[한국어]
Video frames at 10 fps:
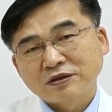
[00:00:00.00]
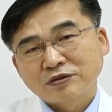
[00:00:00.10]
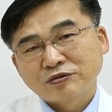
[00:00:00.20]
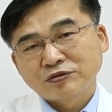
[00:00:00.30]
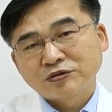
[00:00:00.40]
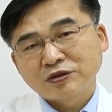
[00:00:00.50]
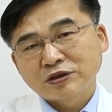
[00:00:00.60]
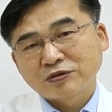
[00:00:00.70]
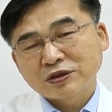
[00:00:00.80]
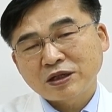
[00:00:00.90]
중증이
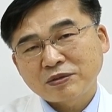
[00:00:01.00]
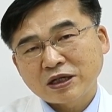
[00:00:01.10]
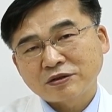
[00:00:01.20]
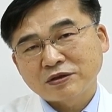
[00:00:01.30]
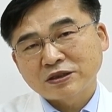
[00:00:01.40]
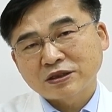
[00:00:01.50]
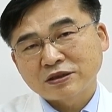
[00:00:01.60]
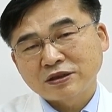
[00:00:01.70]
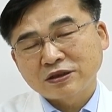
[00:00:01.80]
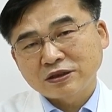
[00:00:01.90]
되고 사망하는
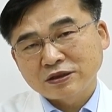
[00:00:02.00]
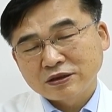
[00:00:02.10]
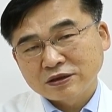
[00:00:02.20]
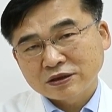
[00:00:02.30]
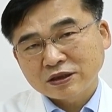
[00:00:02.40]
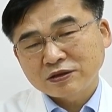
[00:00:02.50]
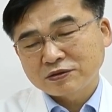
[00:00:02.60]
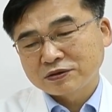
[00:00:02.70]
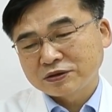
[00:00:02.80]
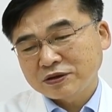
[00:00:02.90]
환자들이
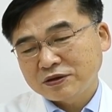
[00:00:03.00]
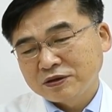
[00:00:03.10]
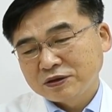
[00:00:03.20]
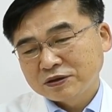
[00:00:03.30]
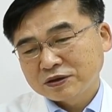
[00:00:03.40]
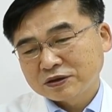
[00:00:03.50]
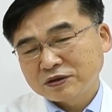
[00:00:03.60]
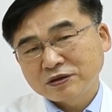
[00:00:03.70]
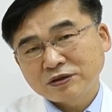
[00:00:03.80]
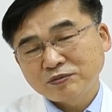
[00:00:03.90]
생기거든요.
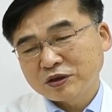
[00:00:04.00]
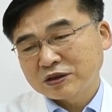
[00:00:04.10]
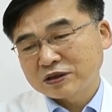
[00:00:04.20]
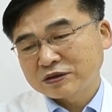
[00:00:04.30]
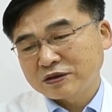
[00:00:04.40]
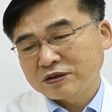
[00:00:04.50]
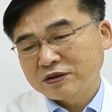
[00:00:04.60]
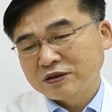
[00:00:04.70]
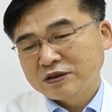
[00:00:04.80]
그런 측면에서